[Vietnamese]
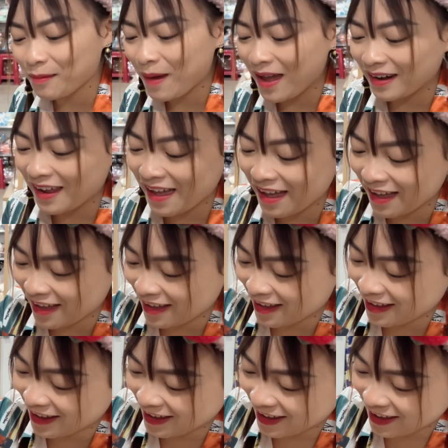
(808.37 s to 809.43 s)
các bạn ạ à.
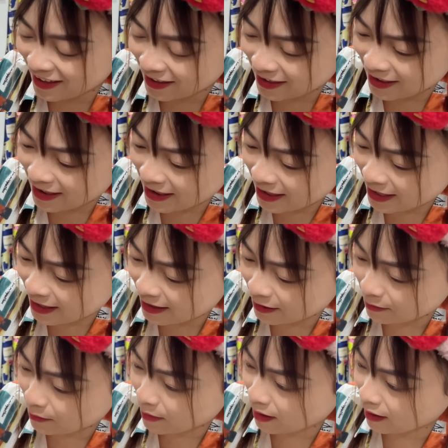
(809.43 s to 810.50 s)
đây đây
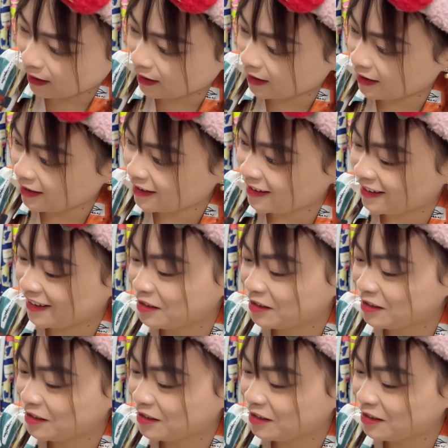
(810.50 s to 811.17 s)
mở